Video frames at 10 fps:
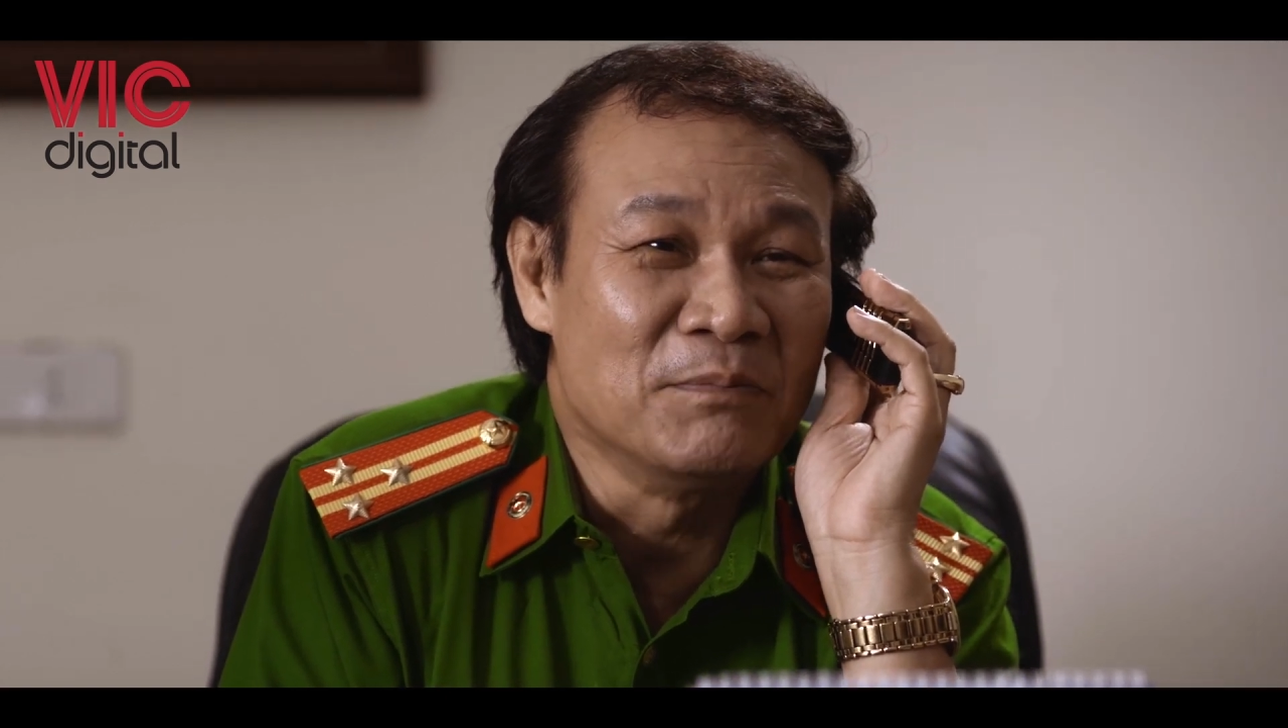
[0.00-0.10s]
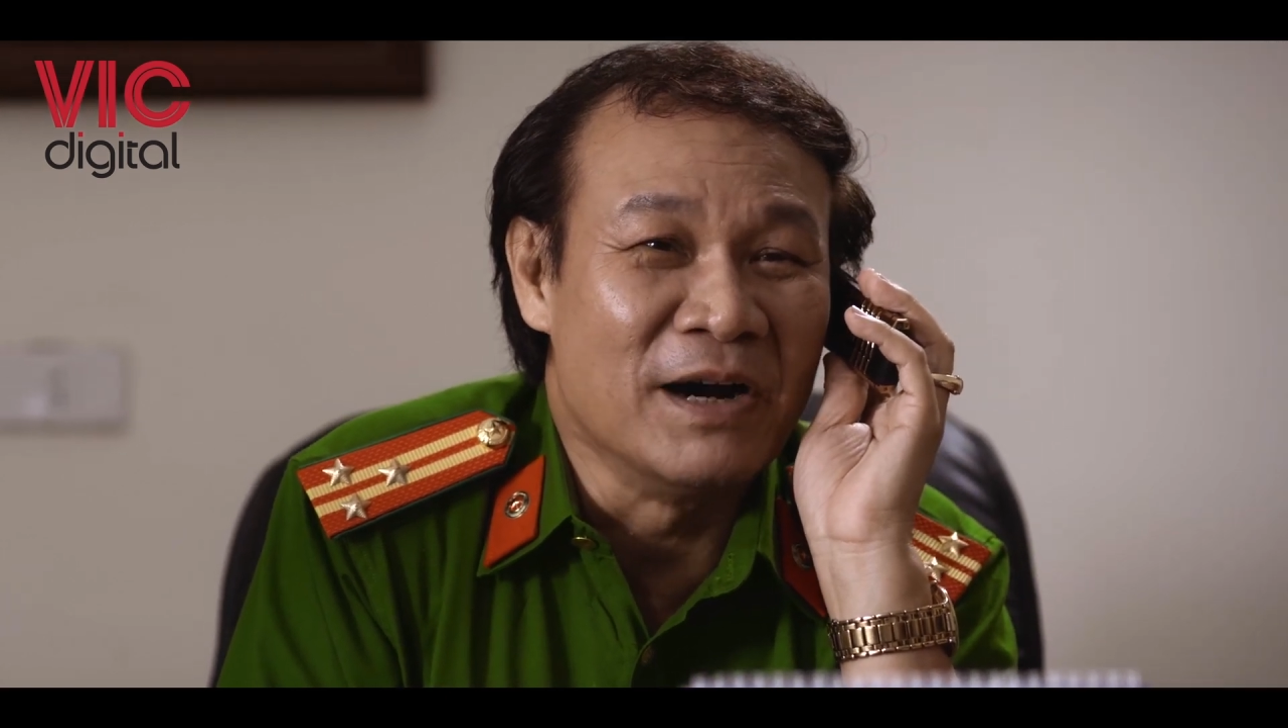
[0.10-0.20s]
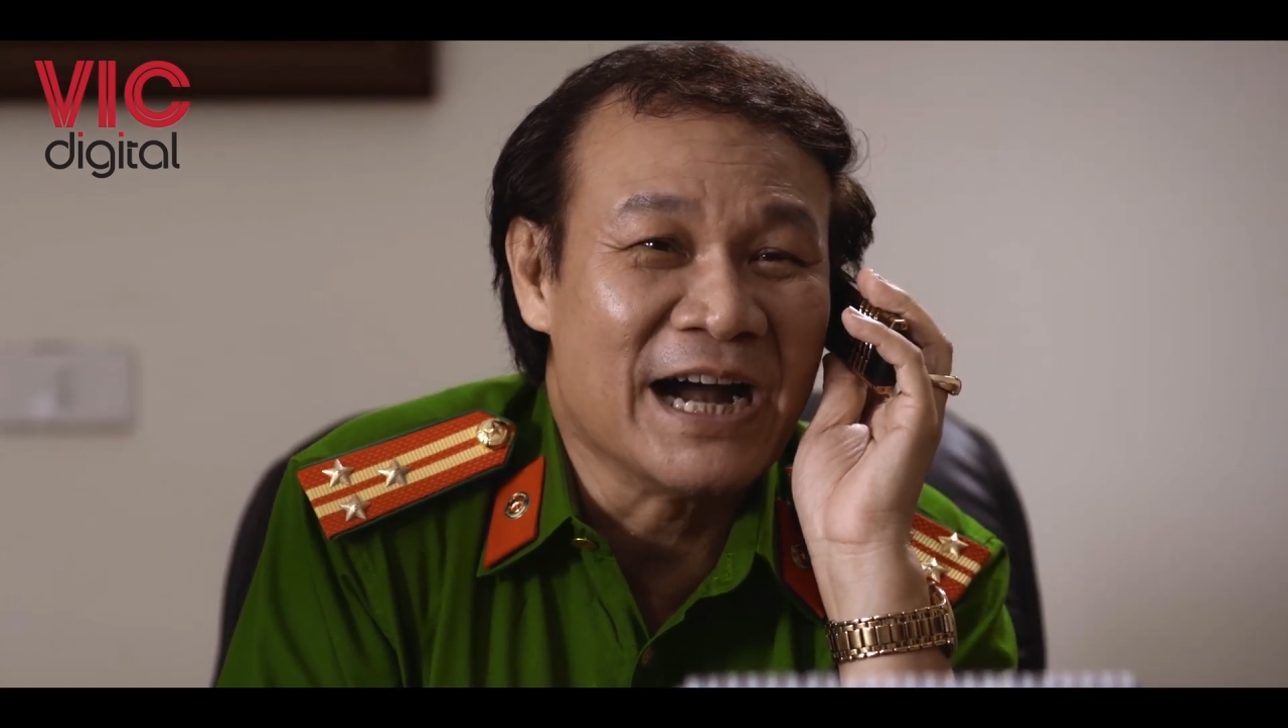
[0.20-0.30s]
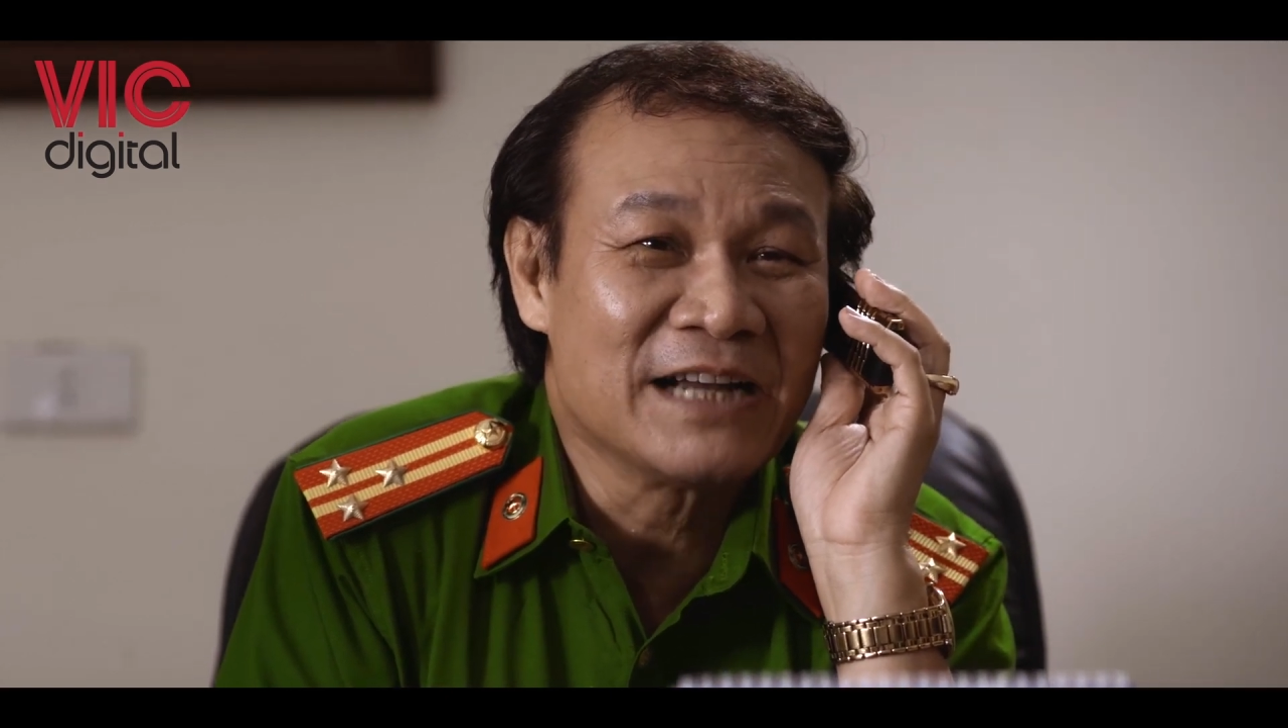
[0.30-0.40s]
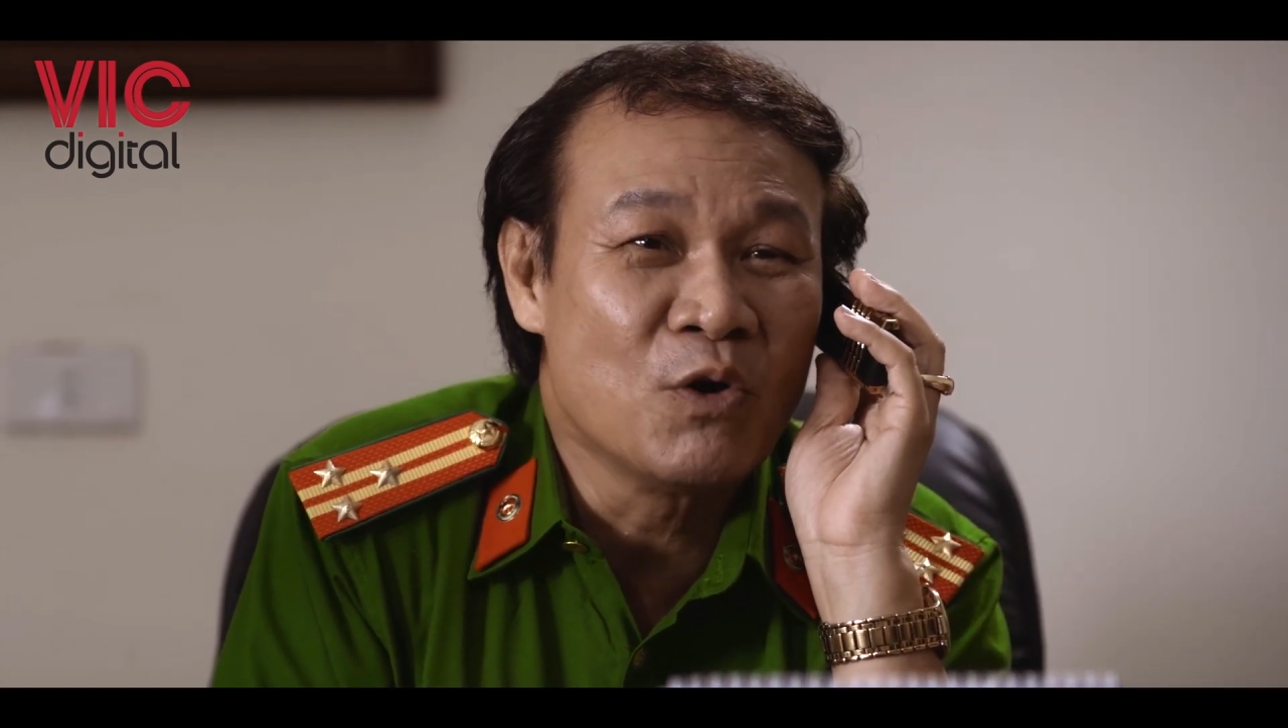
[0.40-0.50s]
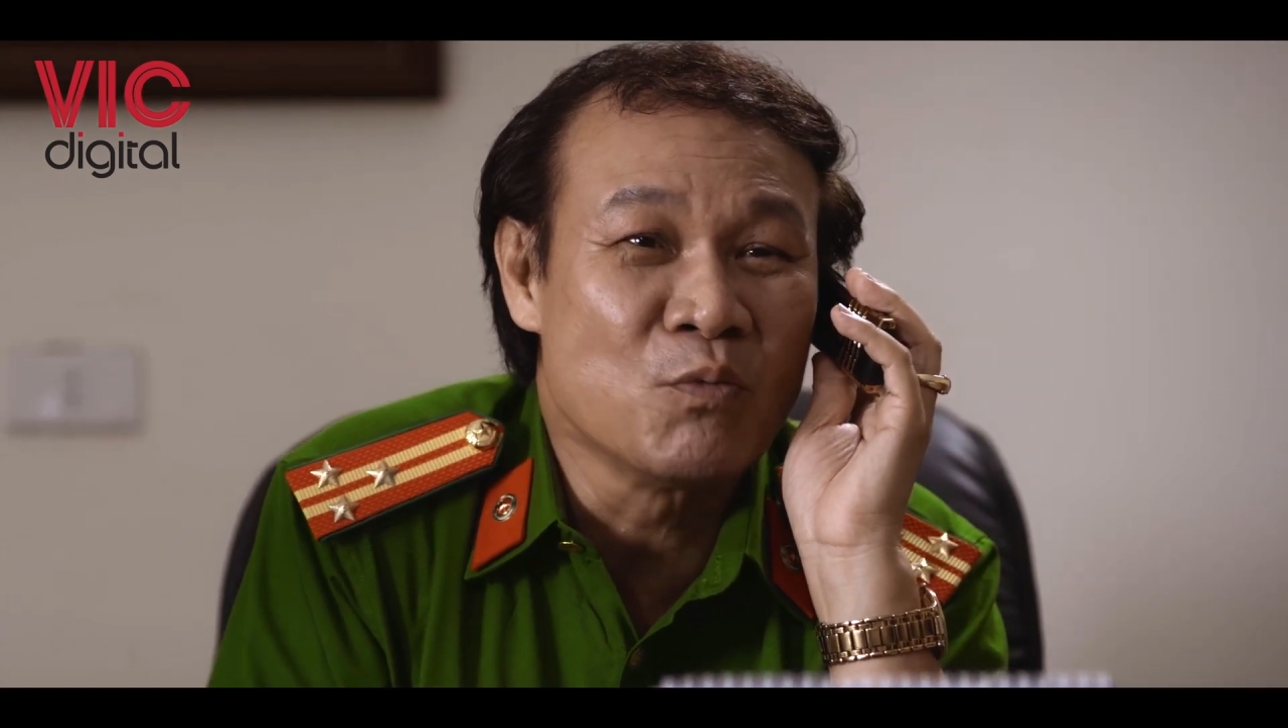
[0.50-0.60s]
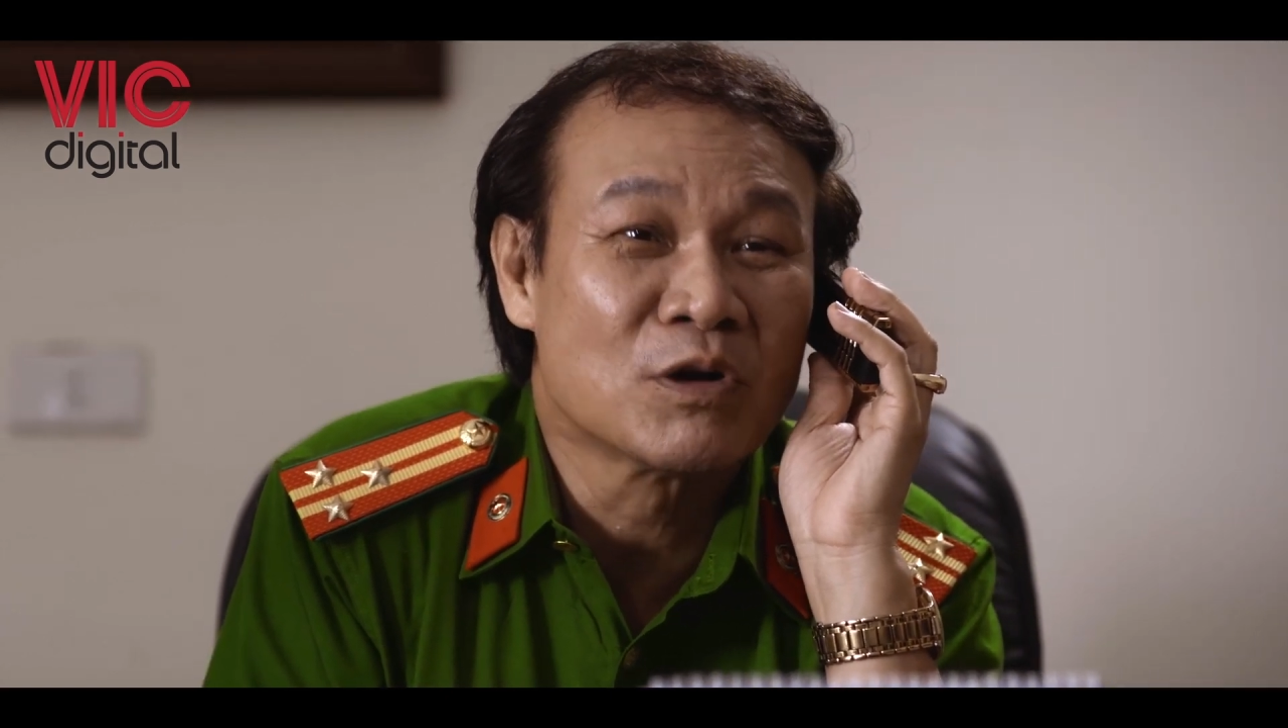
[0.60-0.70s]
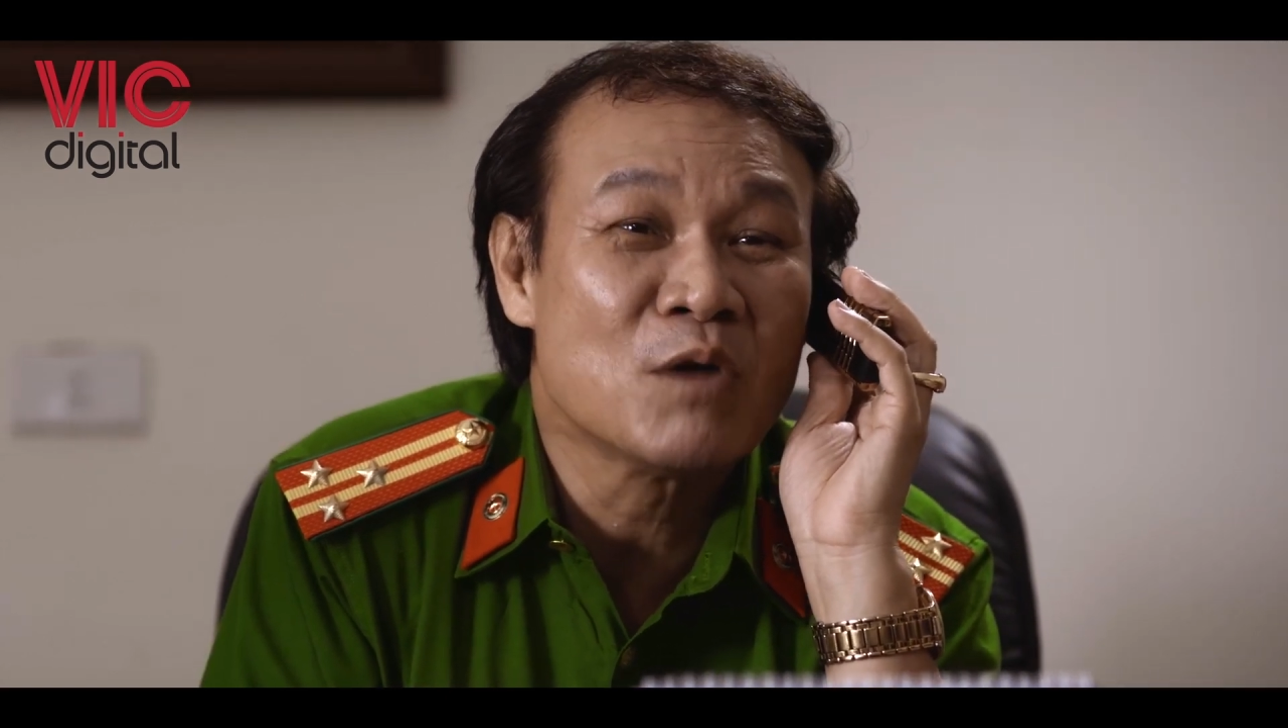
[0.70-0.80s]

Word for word: mời anh hùng